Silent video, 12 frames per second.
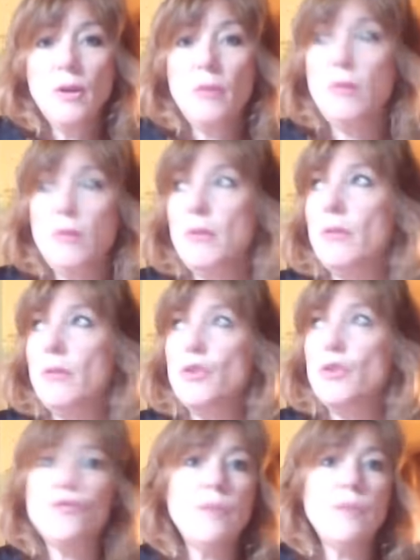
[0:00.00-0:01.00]

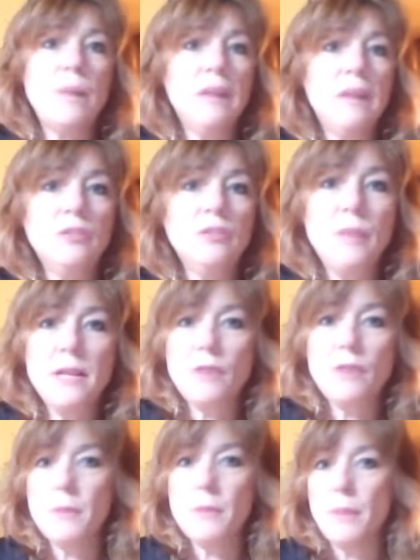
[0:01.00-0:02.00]
je vais par exemple aller voir mes